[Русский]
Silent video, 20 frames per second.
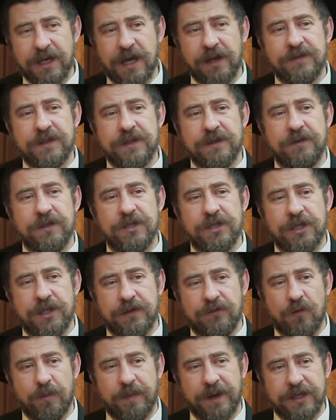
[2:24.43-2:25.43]
как Всевышний
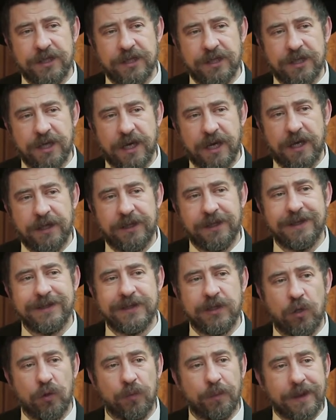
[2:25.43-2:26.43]
его прощает,
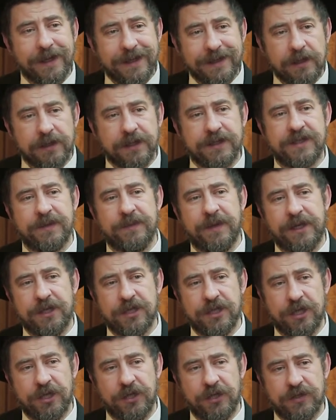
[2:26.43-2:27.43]
если он принял на себя
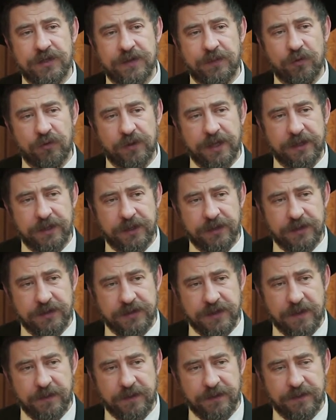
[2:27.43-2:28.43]
решение соблюдать эти
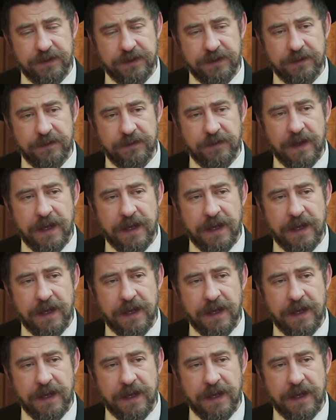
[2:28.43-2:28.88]
заповеди.